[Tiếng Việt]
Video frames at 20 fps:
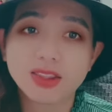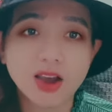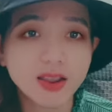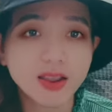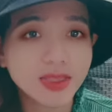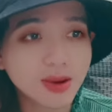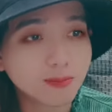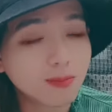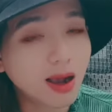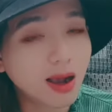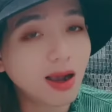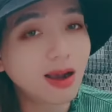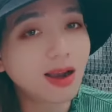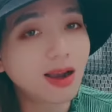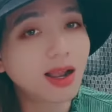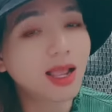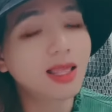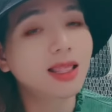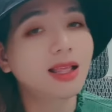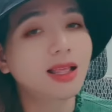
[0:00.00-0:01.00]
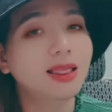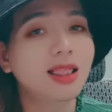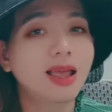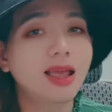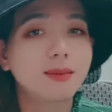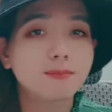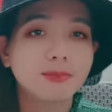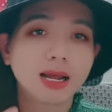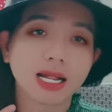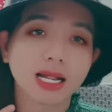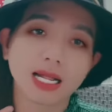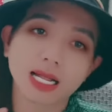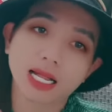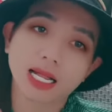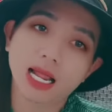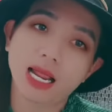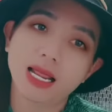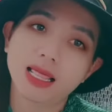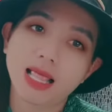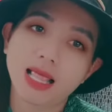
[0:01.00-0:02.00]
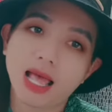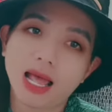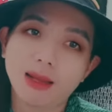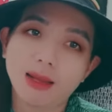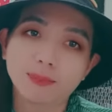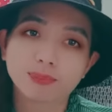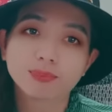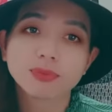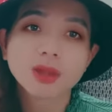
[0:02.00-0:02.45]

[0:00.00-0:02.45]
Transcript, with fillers: võ việt bân hay là lê minh hay là